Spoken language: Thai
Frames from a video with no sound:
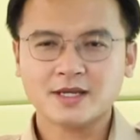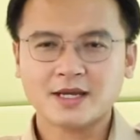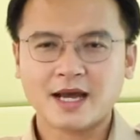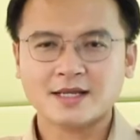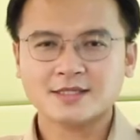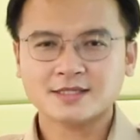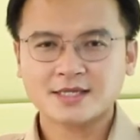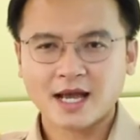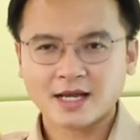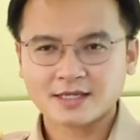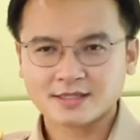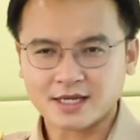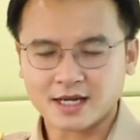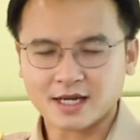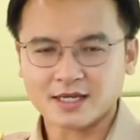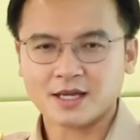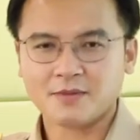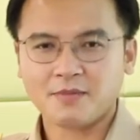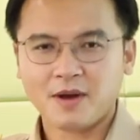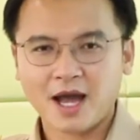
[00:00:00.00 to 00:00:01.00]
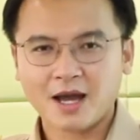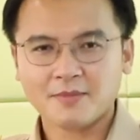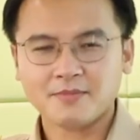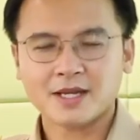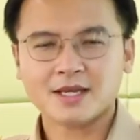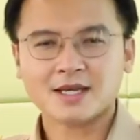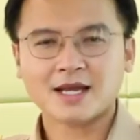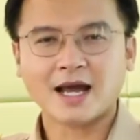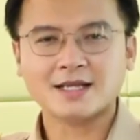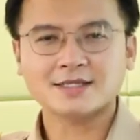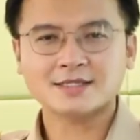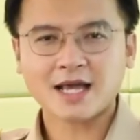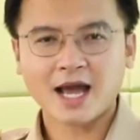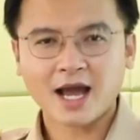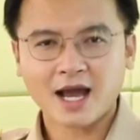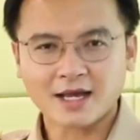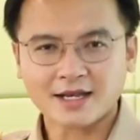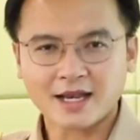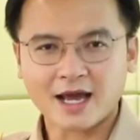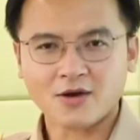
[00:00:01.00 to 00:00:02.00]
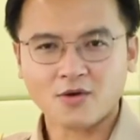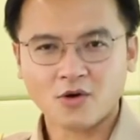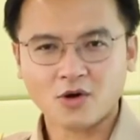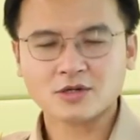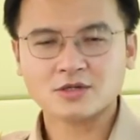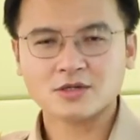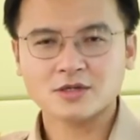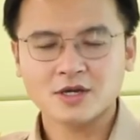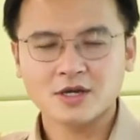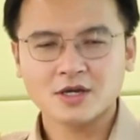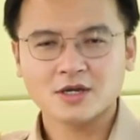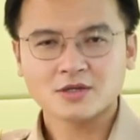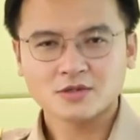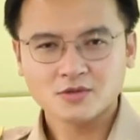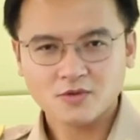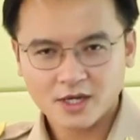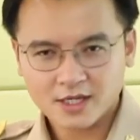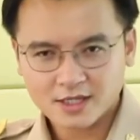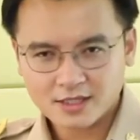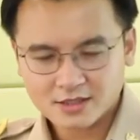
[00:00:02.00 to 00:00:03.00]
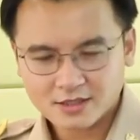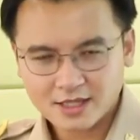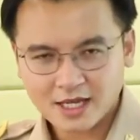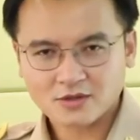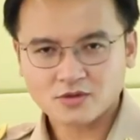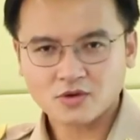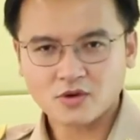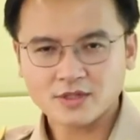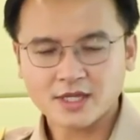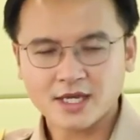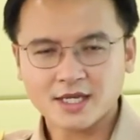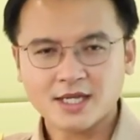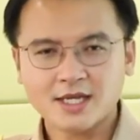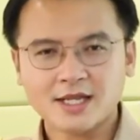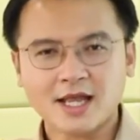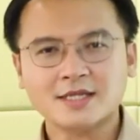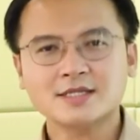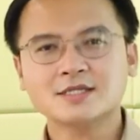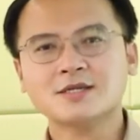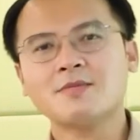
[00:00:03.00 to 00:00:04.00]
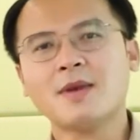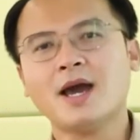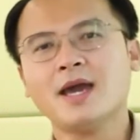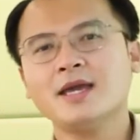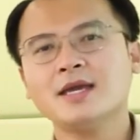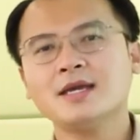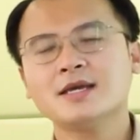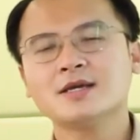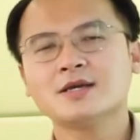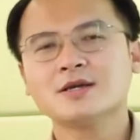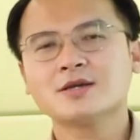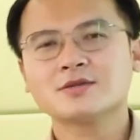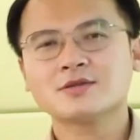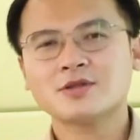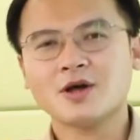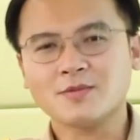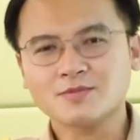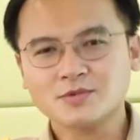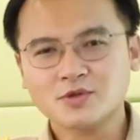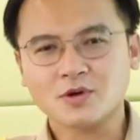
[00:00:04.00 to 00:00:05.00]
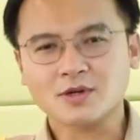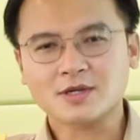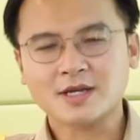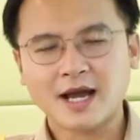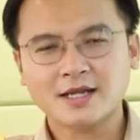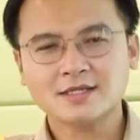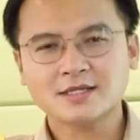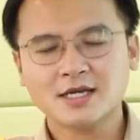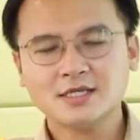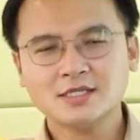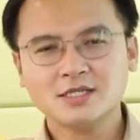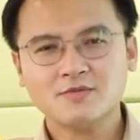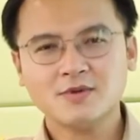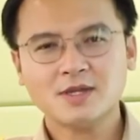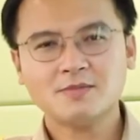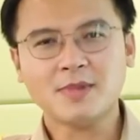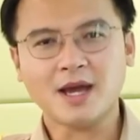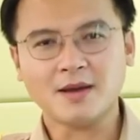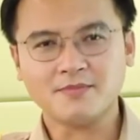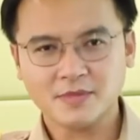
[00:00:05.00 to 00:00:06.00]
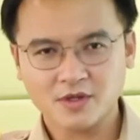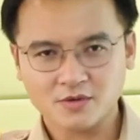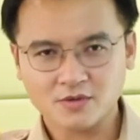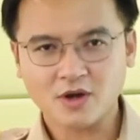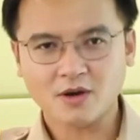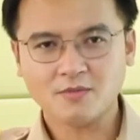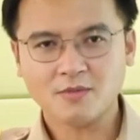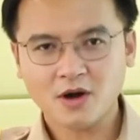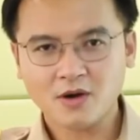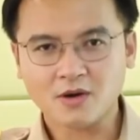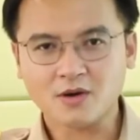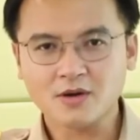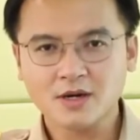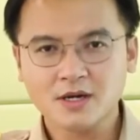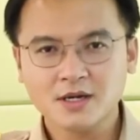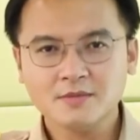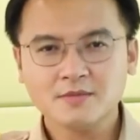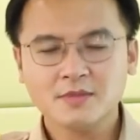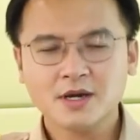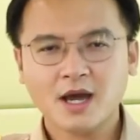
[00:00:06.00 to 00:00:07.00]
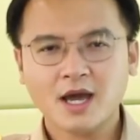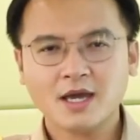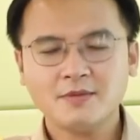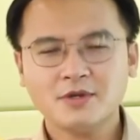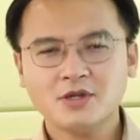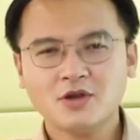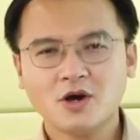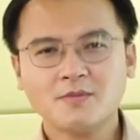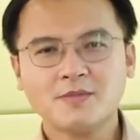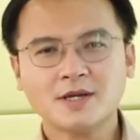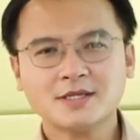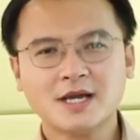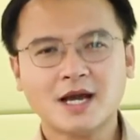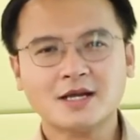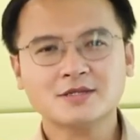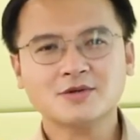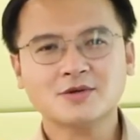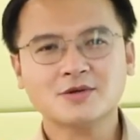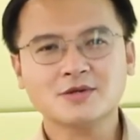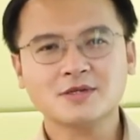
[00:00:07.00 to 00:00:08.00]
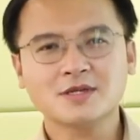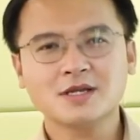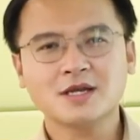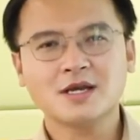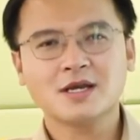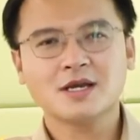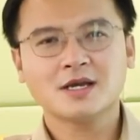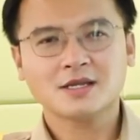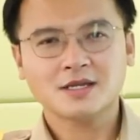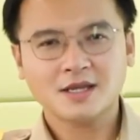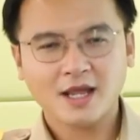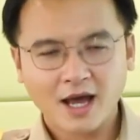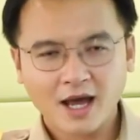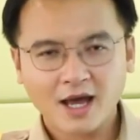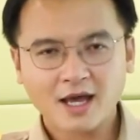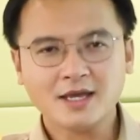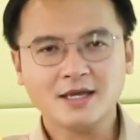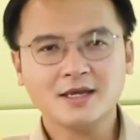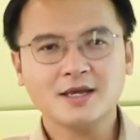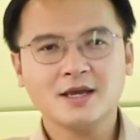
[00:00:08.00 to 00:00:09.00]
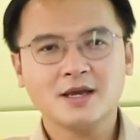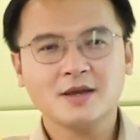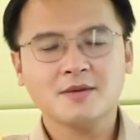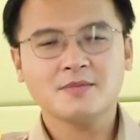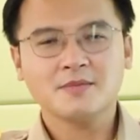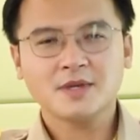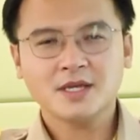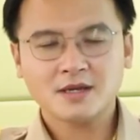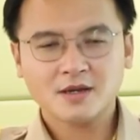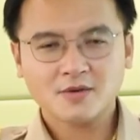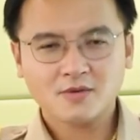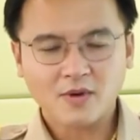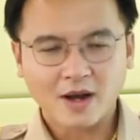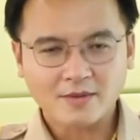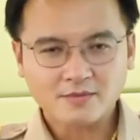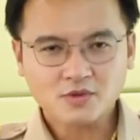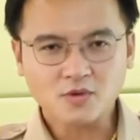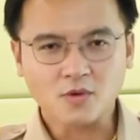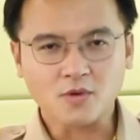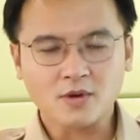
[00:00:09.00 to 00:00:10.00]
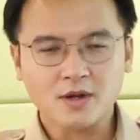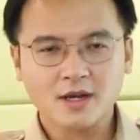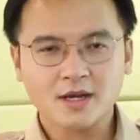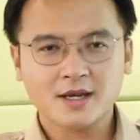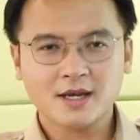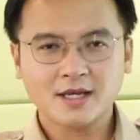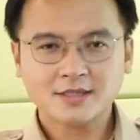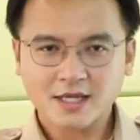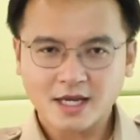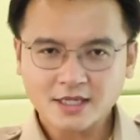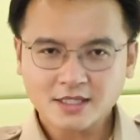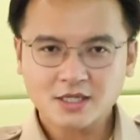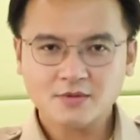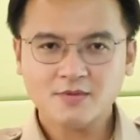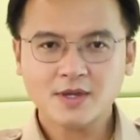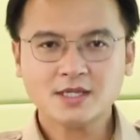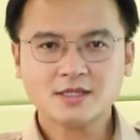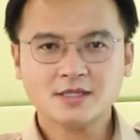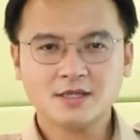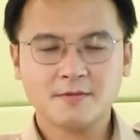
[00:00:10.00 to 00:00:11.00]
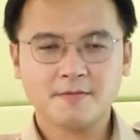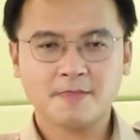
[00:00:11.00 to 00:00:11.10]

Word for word: เป็นการสร้างศักยภาพ เป็นการสร้างอนาคตด้วยเทคโนโลยีที่ทันสมัย ตอบโจทย์การใช้ชีวิตแบบ New Normal เพื่อให้พี่น้องประชาชนได้มีความสุขและใช้ชีวิต